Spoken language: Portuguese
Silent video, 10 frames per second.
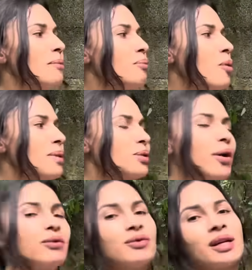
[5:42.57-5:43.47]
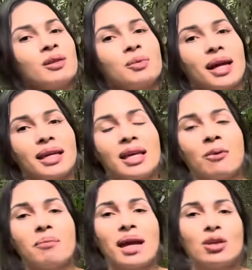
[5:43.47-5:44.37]
Bom, pessoal, eu vou ficando por aqui,
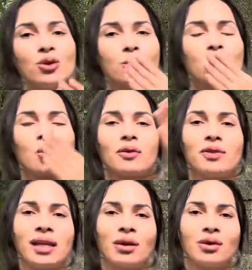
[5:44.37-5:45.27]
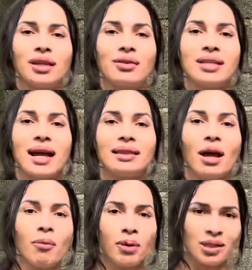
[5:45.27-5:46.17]
um beijo, fiquem com Deus e até
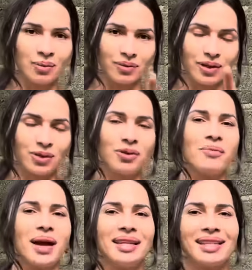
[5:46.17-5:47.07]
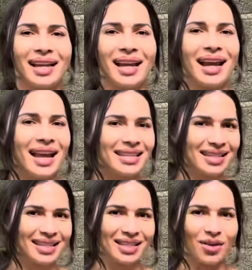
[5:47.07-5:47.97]
o próximo vídeo com mais dicas legais.
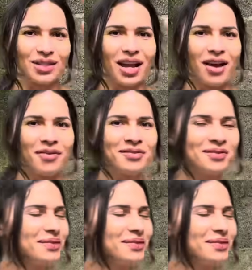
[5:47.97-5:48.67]
Tchau, tchau!